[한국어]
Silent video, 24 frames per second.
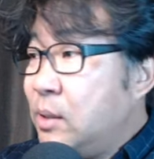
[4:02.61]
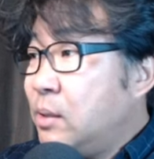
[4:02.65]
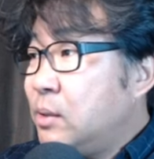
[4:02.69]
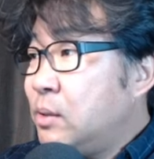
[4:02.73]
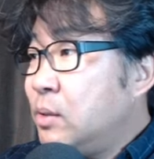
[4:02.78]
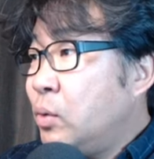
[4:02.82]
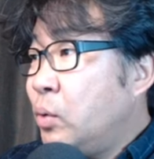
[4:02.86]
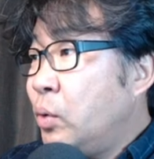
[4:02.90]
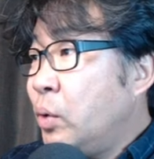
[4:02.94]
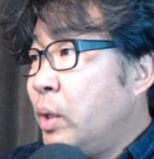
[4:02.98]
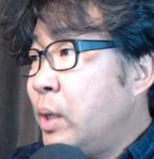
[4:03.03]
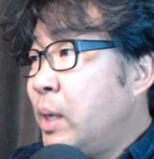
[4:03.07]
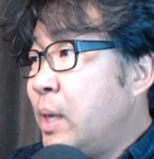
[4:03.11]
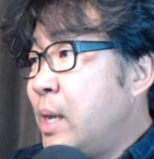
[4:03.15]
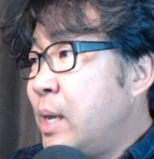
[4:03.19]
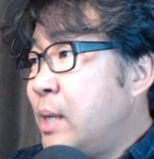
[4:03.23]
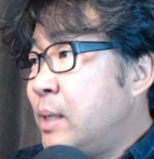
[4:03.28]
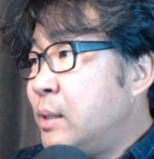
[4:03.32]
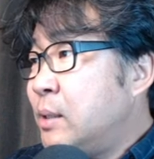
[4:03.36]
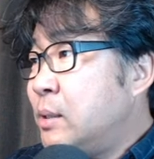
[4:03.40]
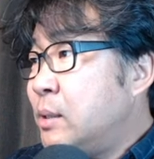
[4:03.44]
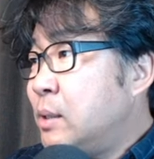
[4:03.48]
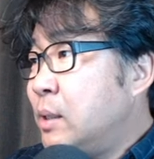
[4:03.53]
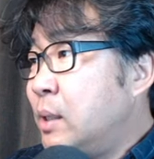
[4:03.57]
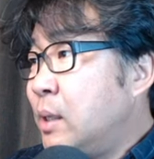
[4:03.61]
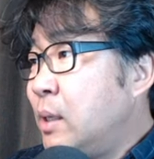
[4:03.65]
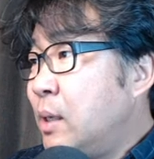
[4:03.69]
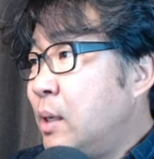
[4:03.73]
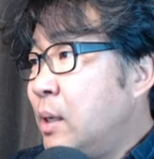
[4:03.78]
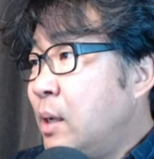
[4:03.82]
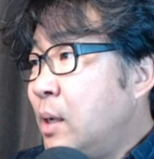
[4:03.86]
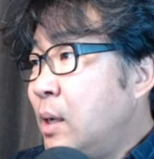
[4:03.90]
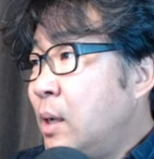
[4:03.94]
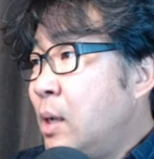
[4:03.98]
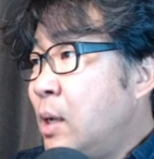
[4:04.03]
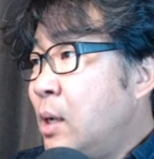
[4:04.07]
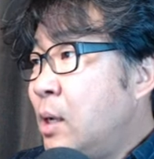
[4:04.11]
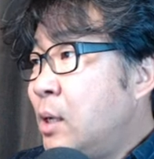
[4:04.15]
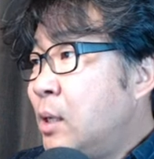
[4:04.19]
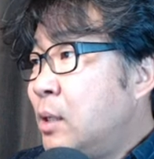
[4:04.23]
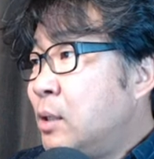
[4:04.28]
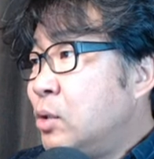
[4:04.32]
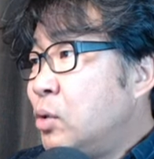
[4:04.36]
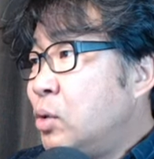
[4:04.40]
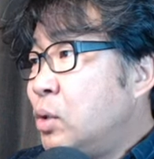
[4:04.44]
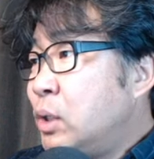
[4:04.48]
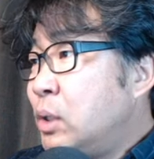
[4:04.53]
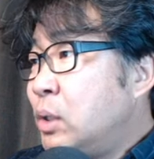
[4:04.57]
그래서 여기에 이제
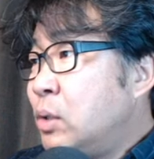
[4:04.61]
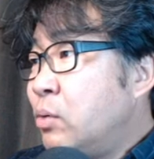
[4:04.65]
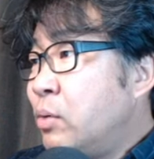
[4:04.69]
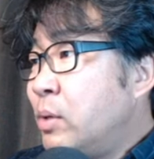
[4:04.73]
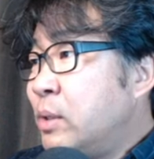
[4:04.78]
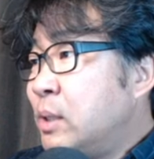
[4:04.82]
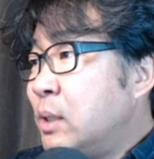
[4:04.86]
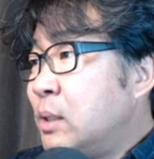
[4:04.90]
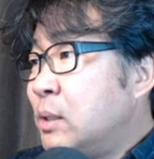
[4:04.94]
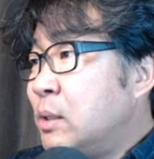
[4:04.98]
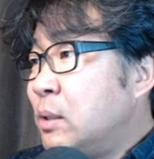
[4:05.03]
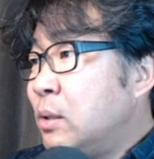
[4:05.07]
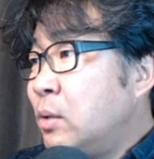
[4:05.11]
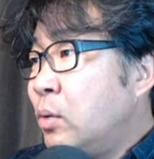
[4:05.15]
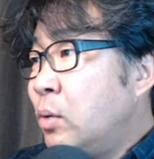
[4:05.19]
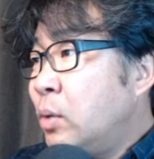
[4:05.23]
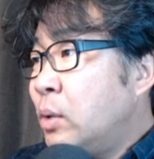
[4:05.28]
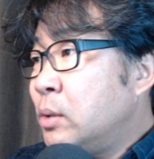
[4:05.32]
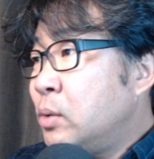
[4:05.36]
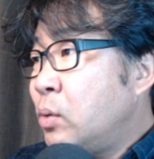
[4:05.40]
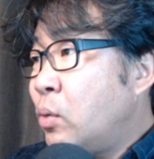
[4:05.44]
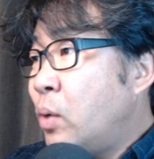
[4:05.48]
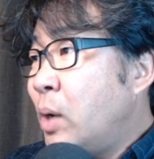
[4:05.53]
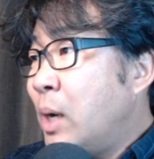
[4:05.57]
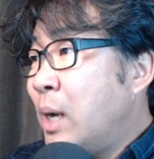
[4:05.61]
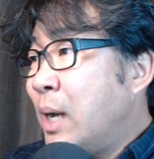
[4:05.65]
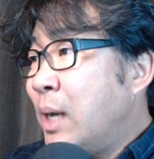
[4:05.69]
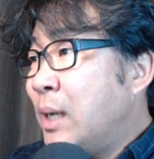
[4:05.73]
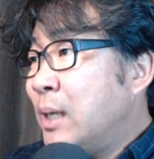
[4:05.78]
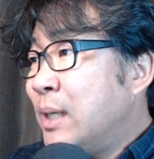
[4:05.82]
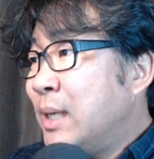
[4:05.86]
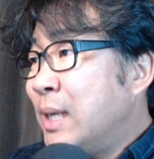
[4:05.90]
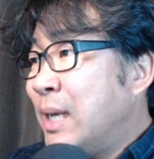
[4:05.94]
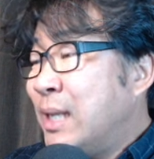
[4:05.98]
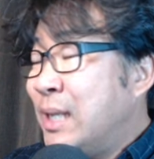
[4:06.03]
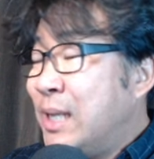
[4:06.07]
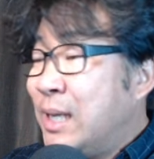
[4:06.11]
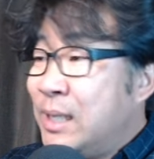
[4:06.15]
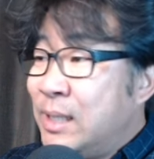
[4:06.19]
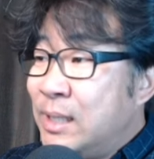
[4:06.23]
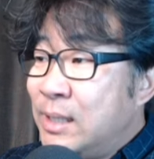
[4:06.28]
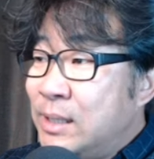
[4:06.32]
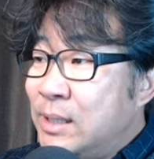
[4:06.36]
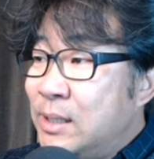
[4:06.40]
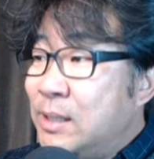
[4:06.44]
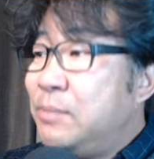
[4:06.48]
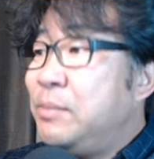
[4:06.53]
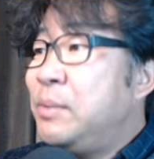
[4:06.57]
손님용 화장실 그래서 올라가는 계단이
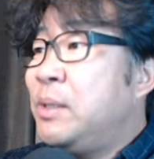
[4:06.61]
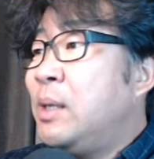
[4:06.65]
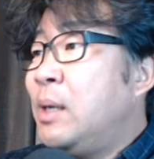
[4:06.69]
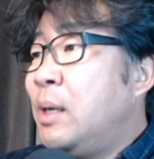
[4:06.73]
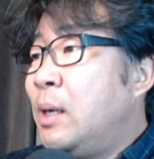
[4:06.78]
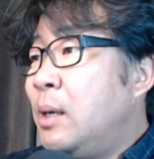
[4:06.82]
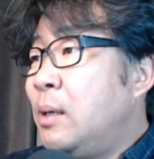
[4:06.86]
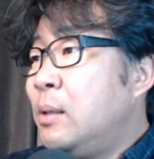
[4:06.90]
있습니다.